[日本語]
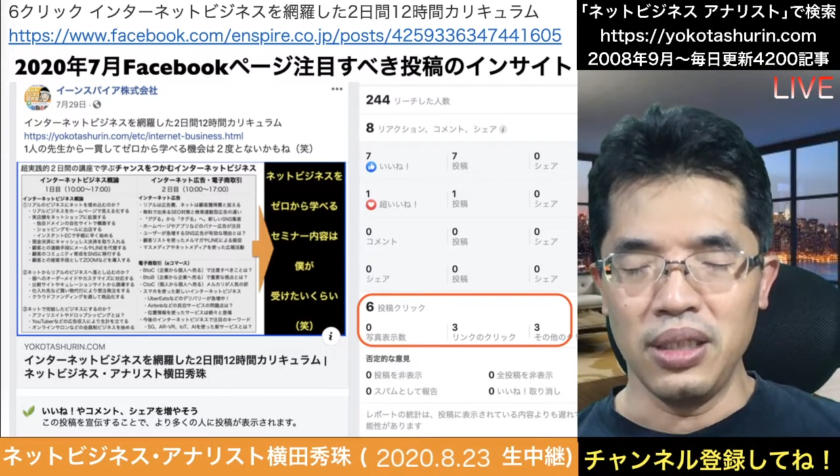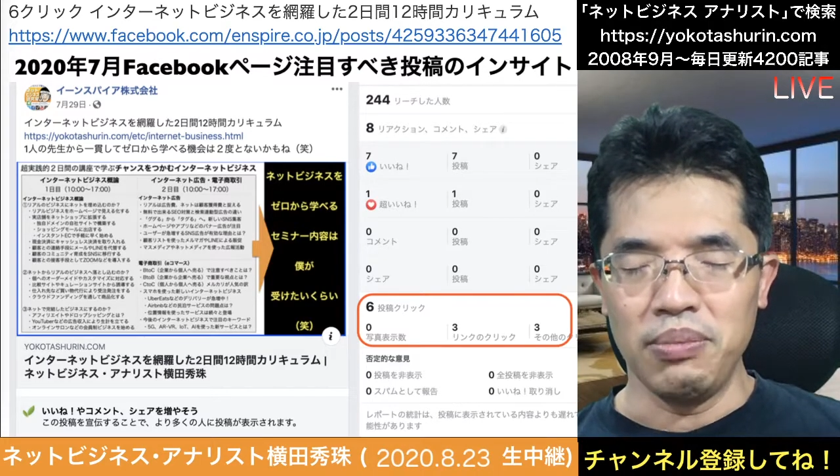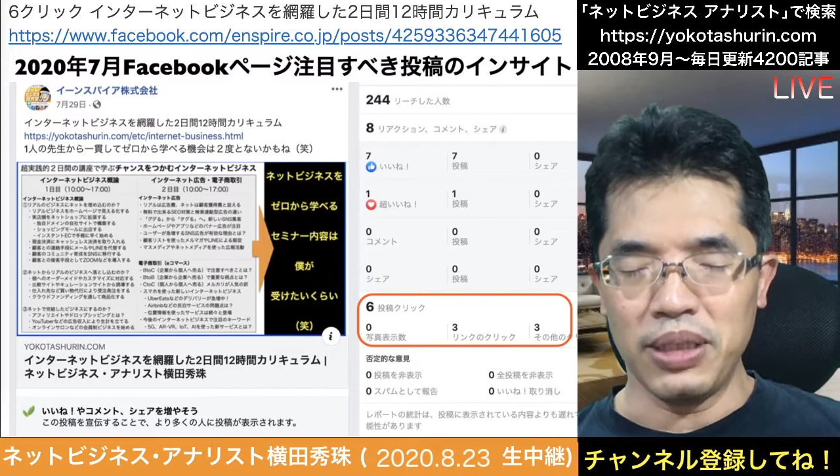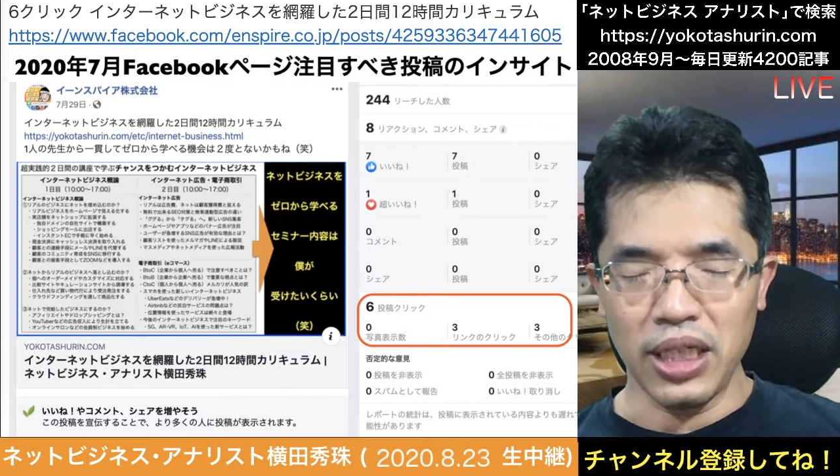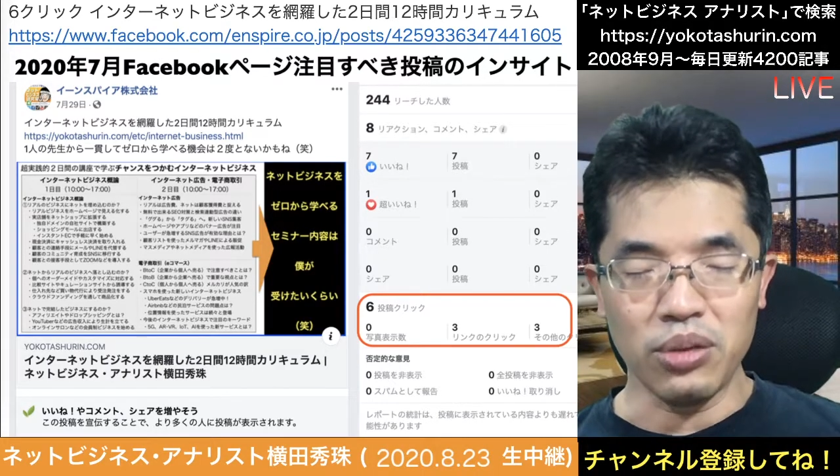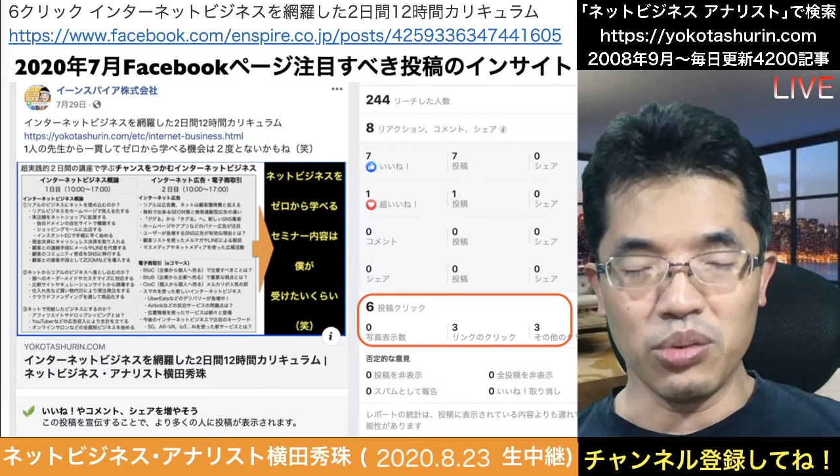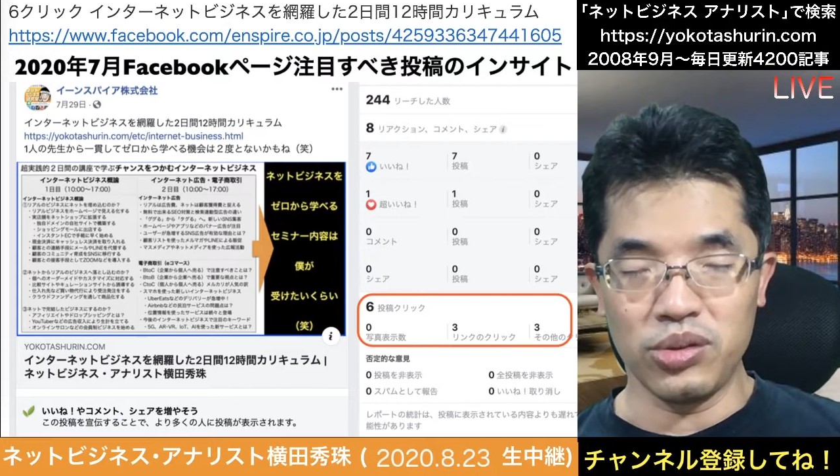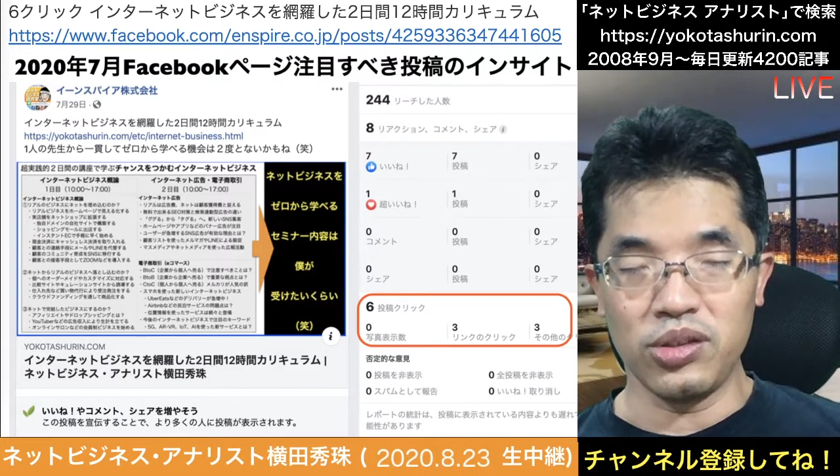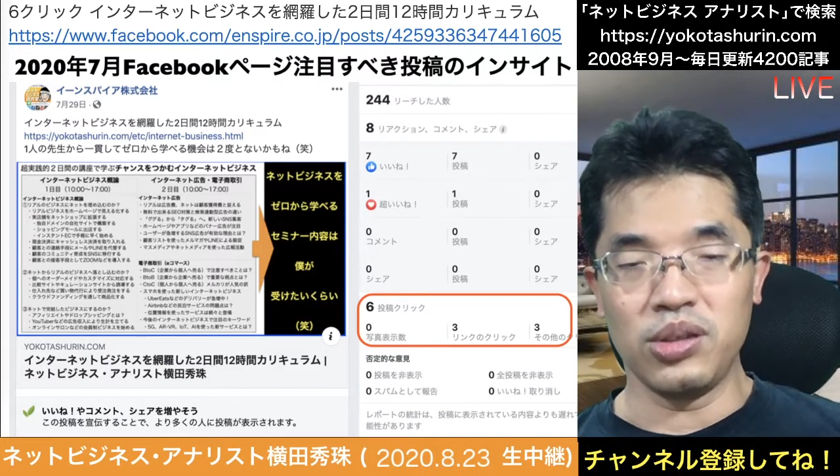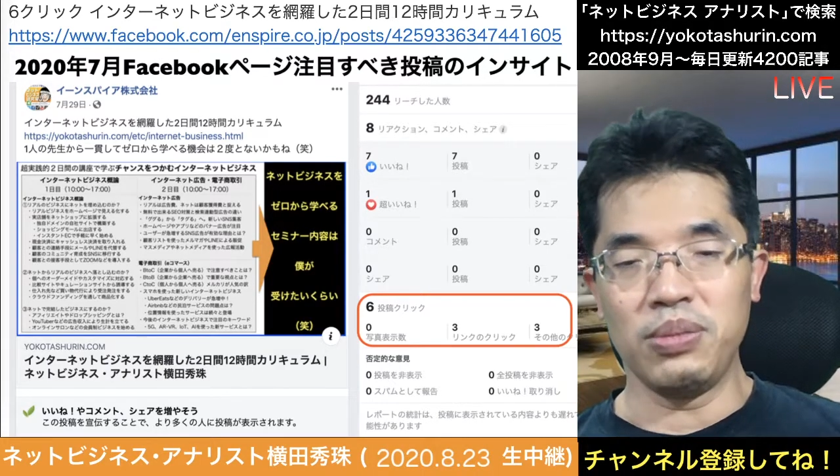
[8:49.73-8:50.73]
まあ、結構お
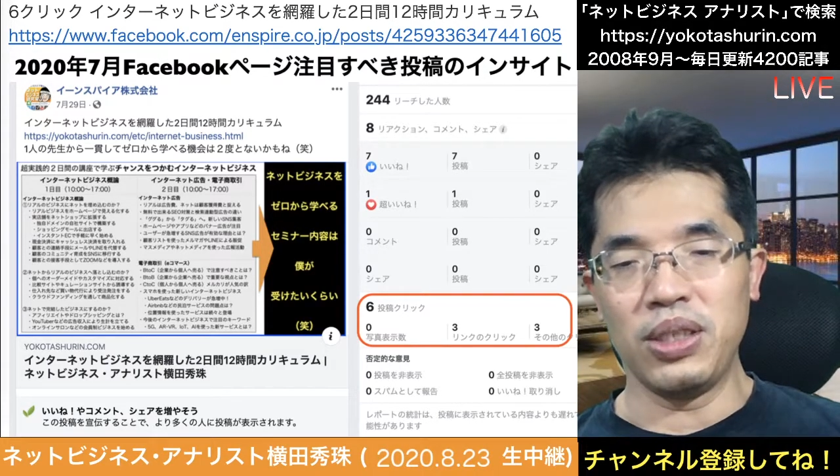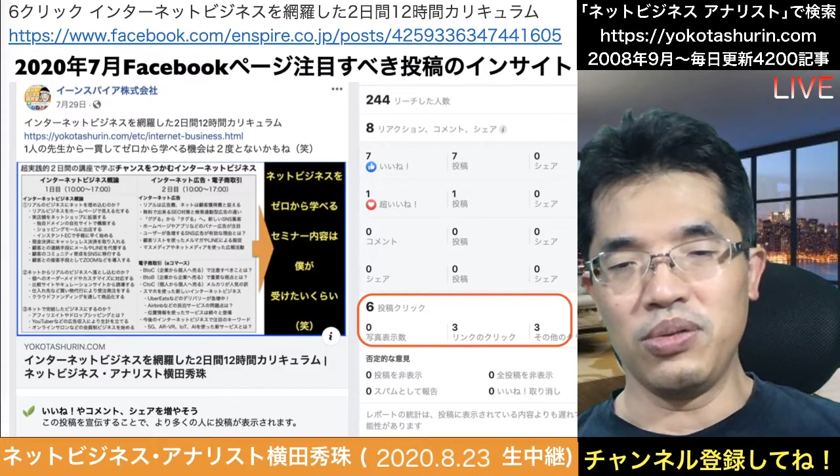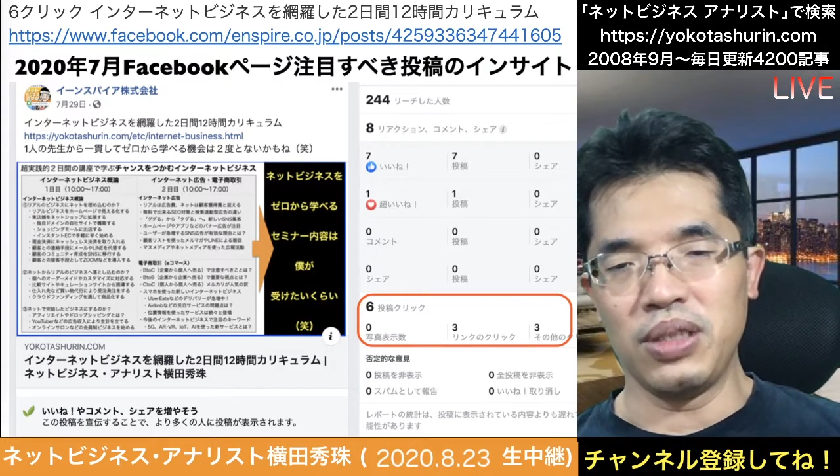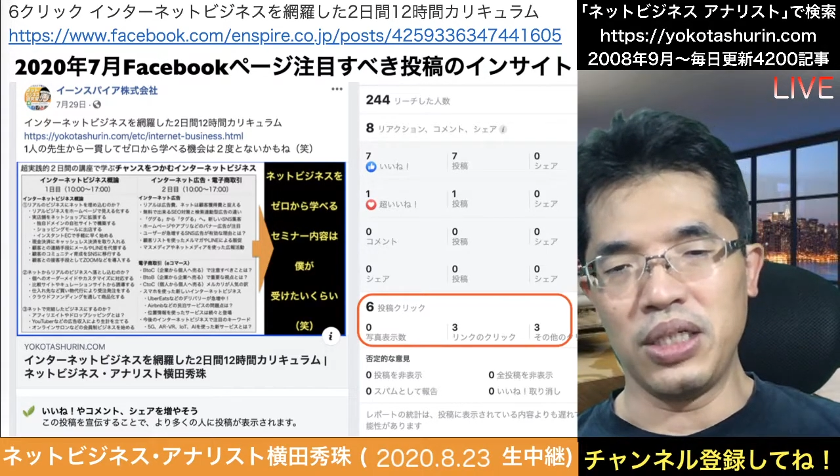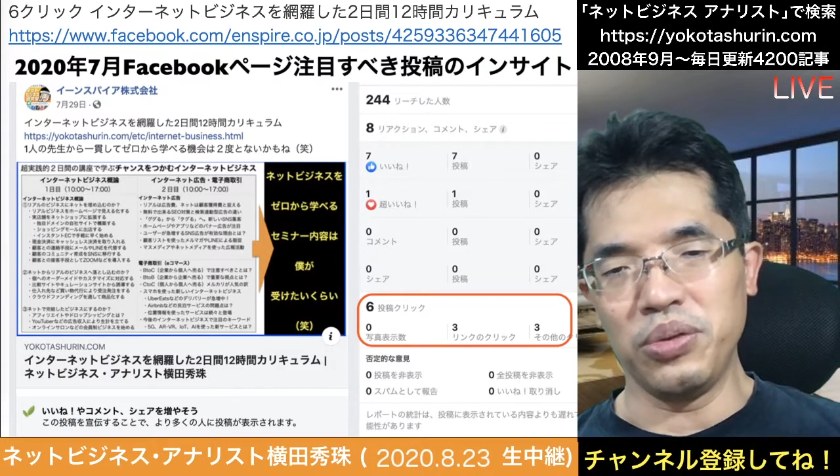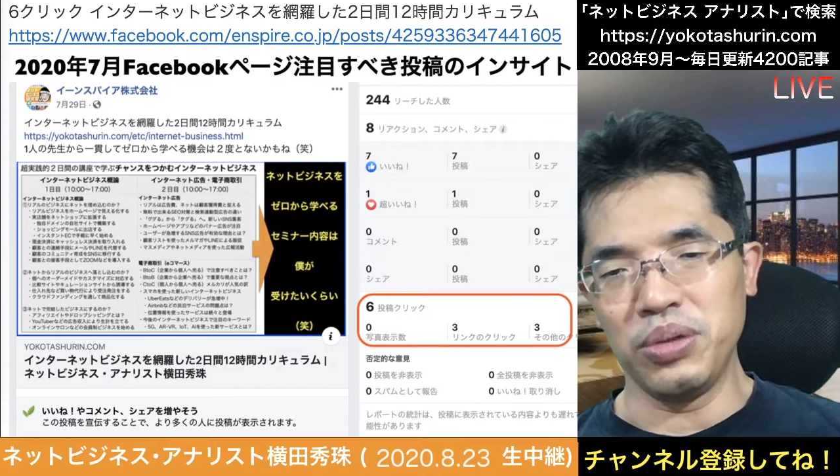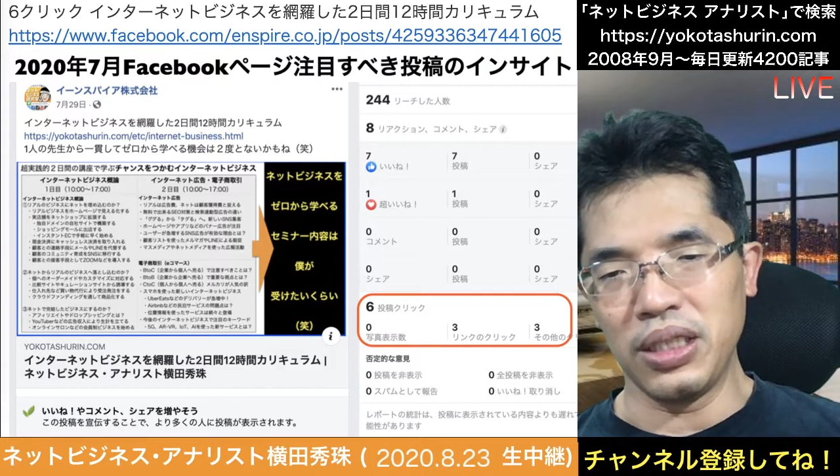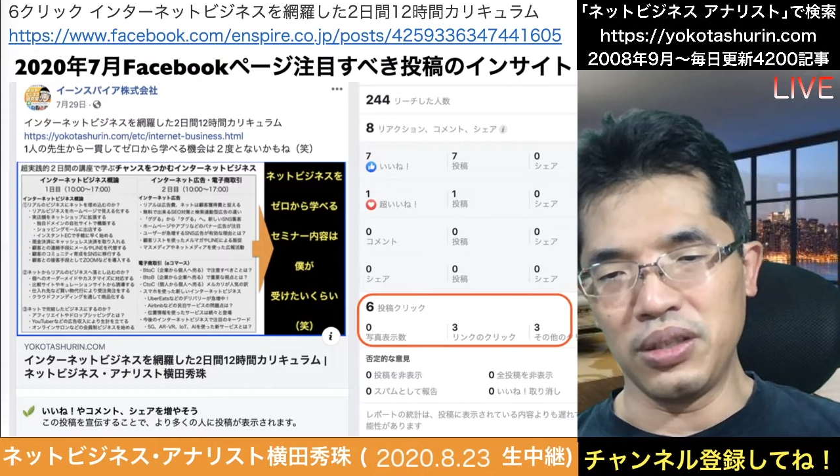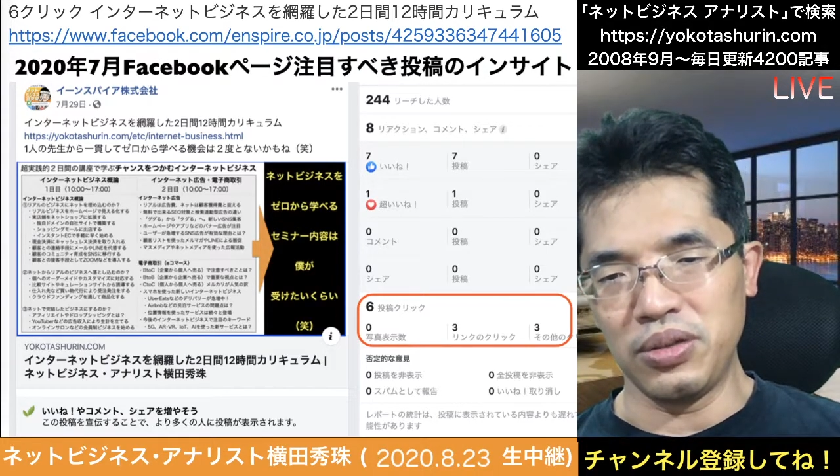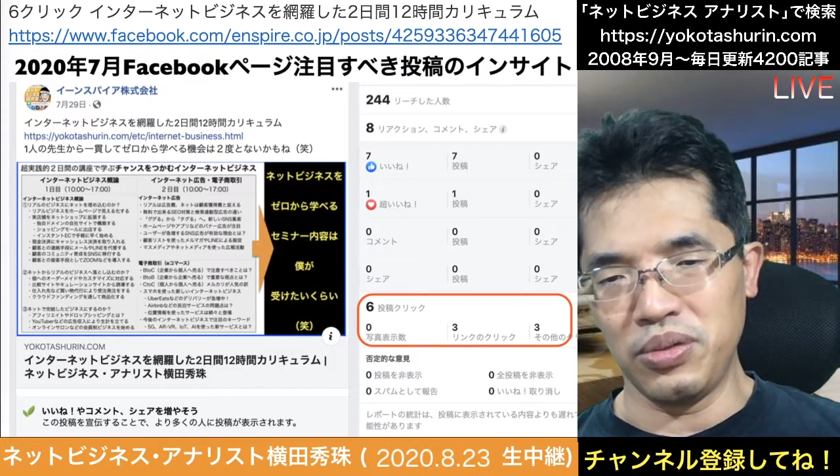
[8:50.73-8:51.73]
すすめの内容に
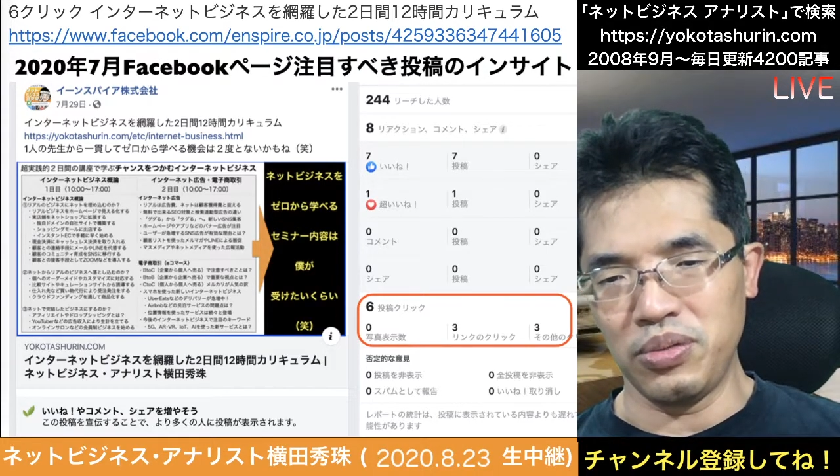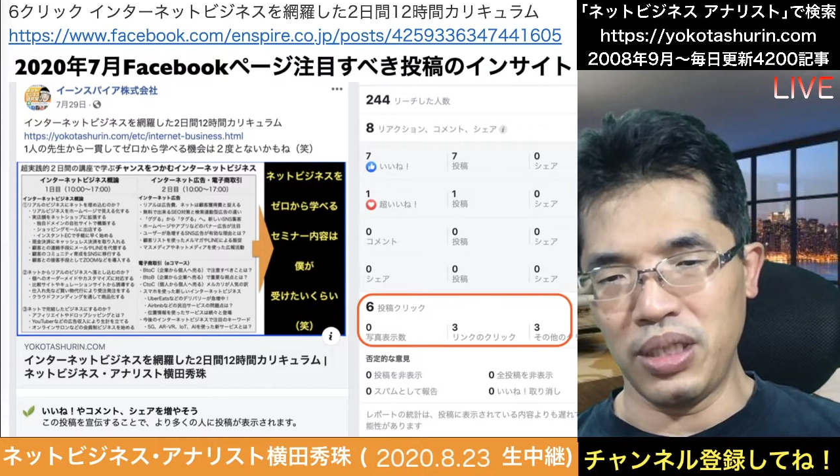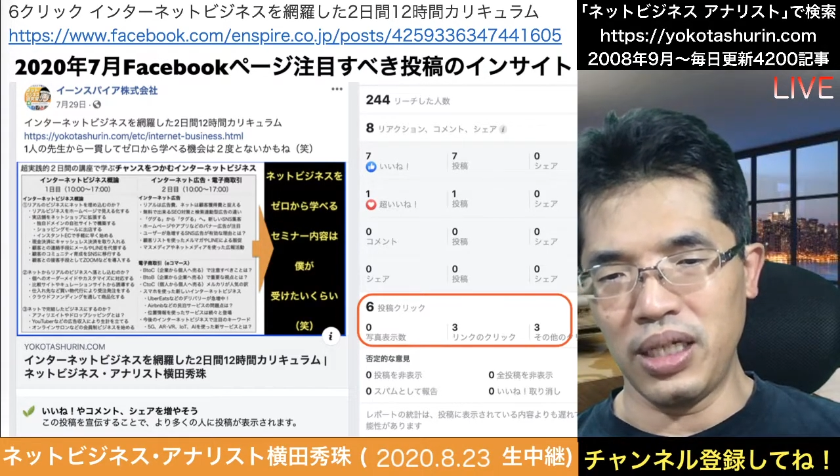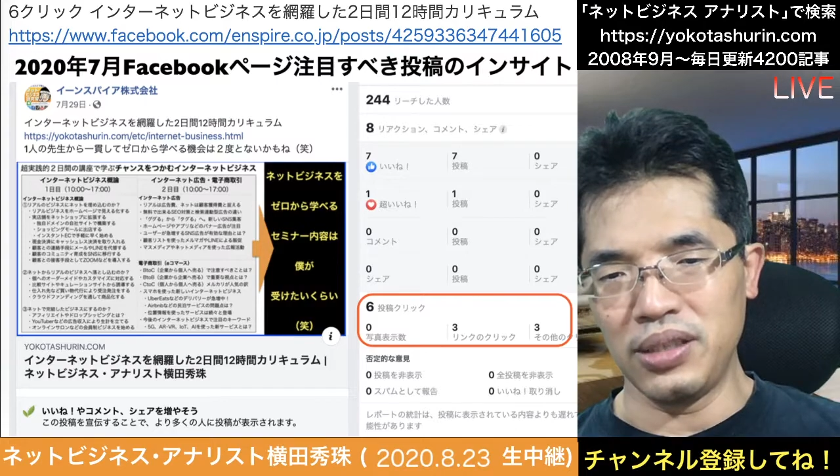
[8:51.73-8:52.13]
なっているので、